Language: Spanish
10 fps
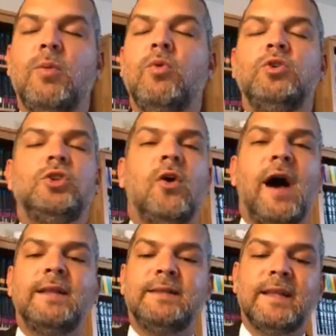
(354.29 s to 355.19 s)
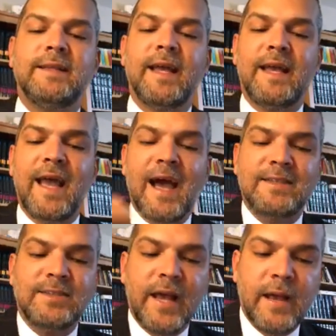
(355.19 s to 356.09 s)
mucho antes de que
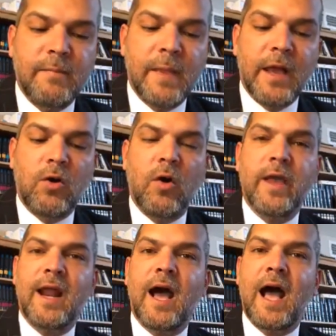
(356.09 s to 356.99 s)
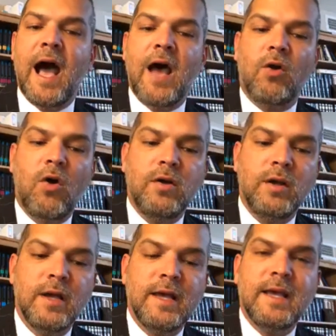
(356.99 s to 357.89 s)
Hashem escogiera a Aarón